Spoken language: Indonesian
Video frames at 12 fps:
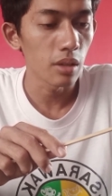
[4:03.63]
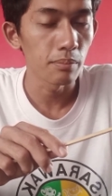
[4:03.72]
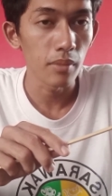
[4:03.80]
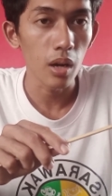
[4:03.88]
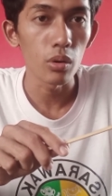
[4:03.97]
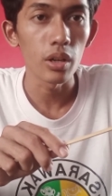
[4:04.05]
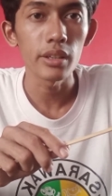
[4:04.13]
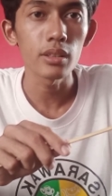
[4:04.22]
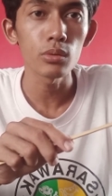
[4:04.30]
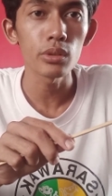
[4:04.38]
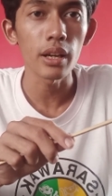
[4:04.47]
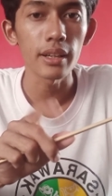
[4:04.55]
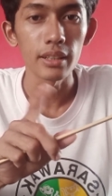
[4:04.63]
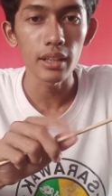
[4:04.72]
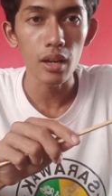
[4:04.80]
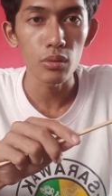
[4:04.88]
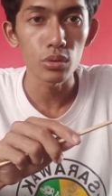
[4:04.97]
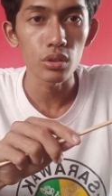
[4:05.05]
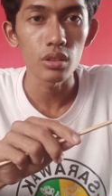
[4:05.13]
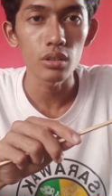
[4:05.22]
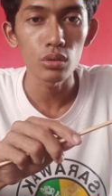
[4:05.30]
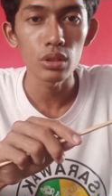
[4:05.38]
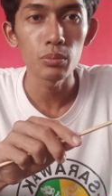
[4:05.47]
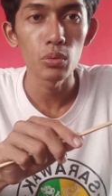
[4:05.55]
lemau itu jangan diraut
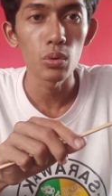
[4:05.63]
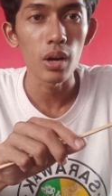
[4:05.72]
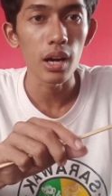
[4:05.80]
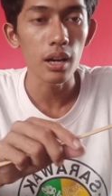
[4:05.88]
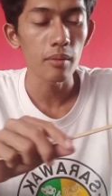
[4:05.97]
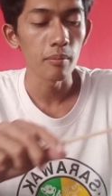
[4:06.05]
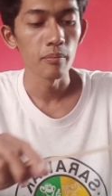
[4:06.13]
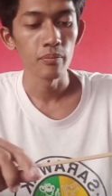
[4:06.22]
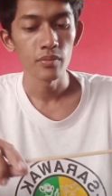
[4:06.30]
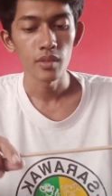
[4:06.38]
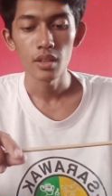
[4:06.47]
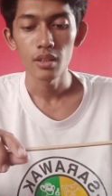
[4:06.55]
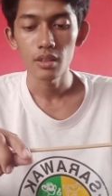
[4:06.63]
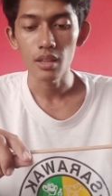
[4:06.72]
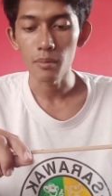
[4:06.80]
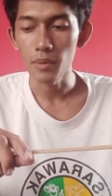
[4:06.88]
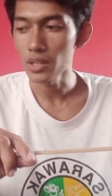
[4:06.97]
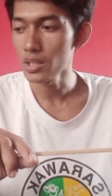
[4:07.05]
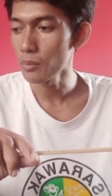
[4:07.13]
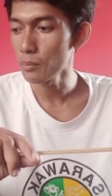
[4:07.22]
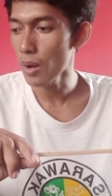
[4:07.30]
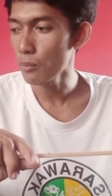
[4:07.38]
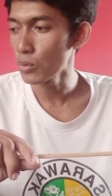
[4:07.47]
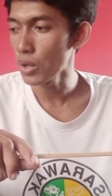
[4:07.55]
itu dibuang Nah, bagi yang
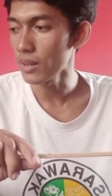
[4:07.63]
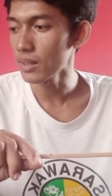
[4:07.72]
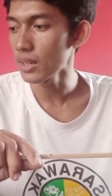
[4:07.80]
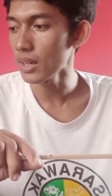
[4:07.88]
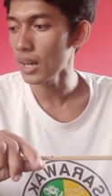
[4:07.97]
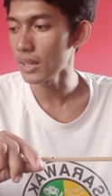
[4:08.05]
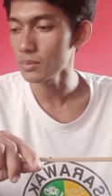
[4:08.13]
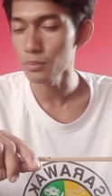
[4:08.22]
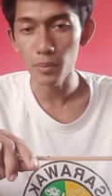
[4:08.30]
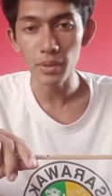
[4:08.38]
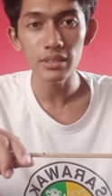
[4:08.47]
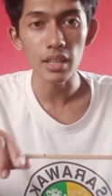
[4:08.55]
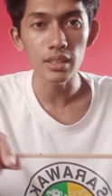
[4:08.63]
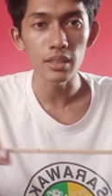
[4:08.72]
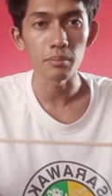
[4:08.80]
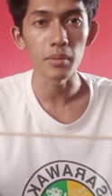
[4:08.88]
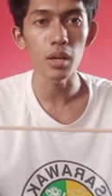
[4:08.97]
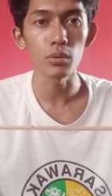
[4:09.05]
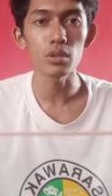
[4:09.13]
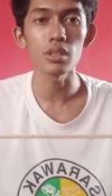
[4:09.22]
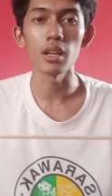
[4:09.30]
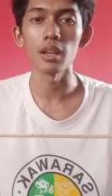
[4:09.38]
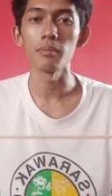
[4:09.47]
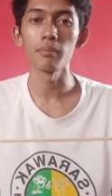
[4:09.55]
bambu yang keras memang sakit
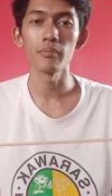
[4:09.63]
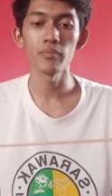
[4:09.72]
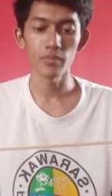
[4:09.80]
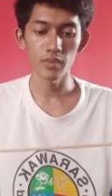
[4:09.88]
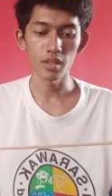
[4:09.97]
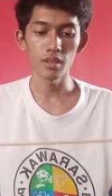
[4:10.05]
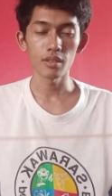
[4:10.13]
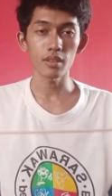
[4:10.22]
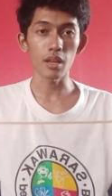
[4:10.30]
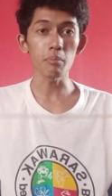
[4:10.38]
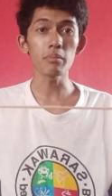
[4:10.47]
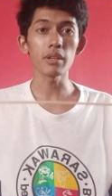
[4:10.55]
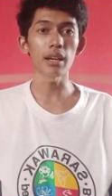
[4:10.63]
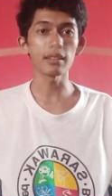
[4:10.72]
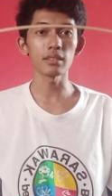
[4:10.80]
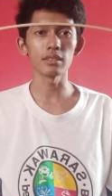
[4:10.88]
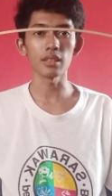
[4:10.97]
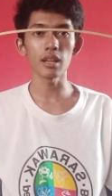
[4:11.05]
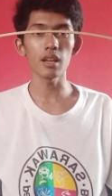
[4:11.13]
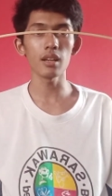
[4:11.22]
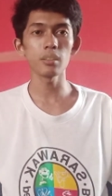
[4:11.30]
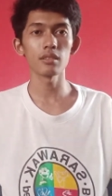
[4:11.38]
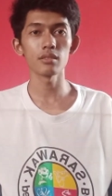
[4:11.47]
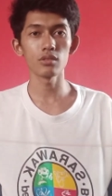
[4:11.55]
merautnya. Tapi
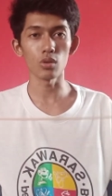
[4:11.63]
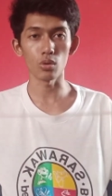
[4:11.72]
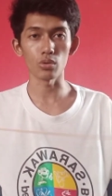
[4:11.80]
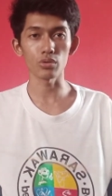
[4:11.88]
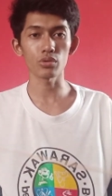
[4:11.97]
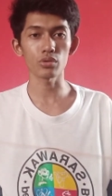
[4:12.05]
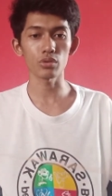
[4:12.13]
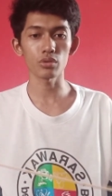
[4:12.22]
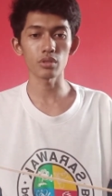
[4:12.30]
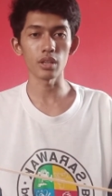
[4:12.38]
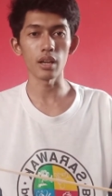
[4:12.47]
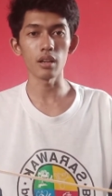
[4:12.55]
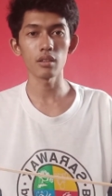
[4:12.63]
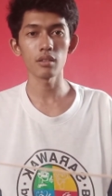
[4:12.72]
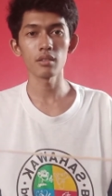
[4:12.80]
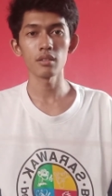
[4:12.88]
hasilnya jos ya.